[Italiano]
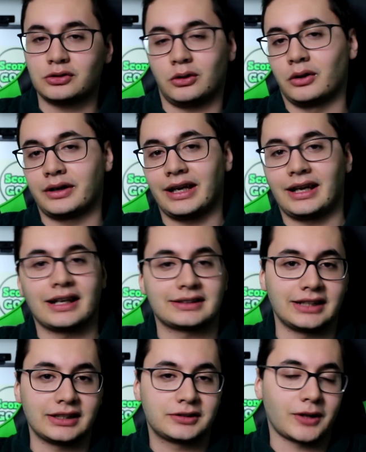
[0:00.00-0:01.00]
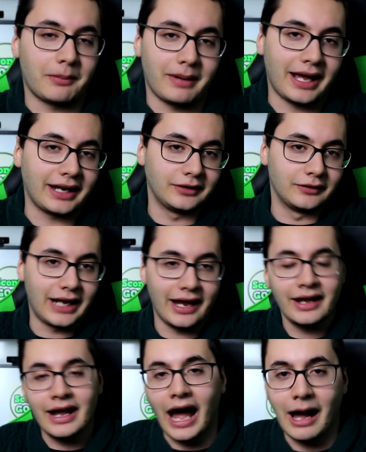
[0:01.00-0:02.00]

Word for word: solo che la selezione magari non è